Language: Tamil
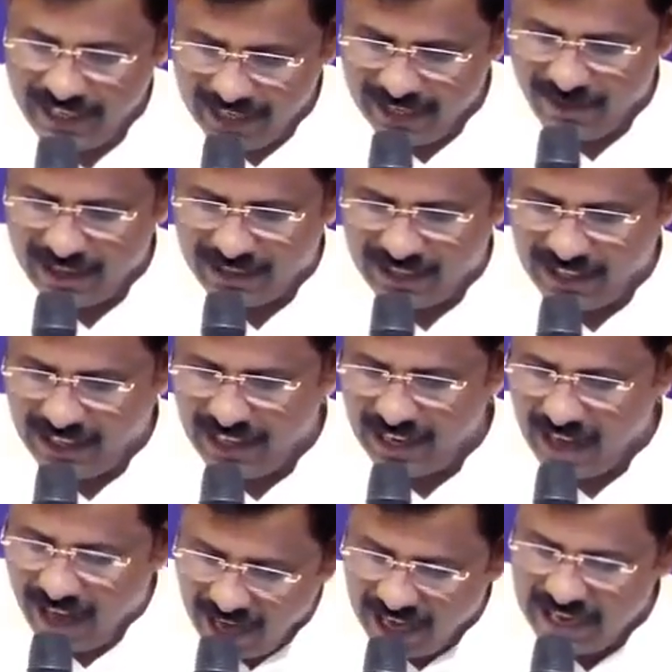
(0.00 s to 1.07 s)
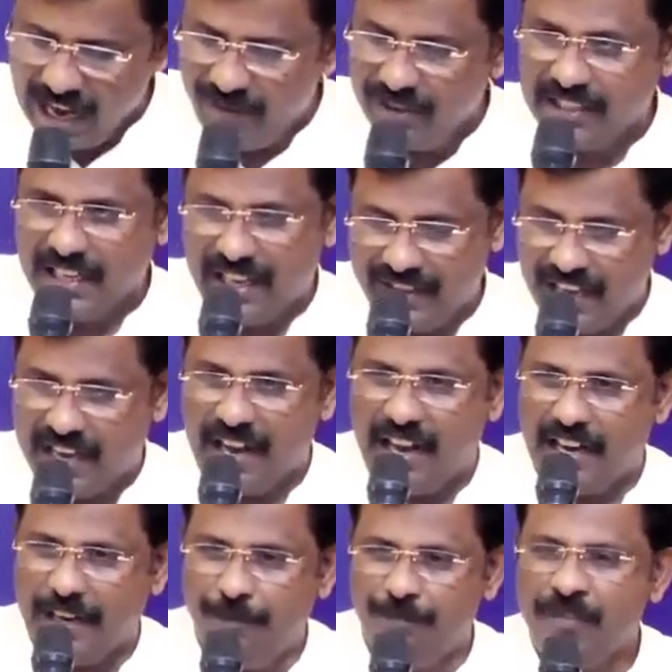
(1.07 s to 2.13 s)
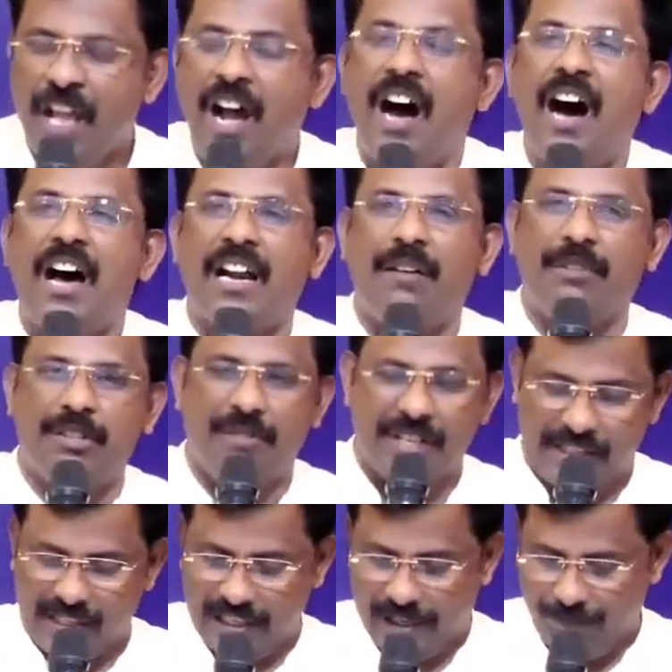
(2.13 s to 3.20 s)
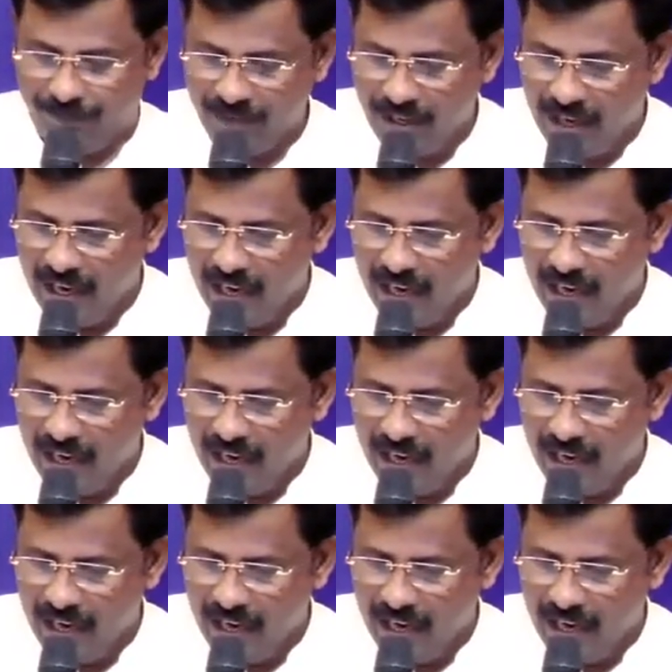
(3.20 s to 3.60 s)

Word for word: இருபத்தி ஆறாவது அதிகாரம் ஆறாவது வசனம்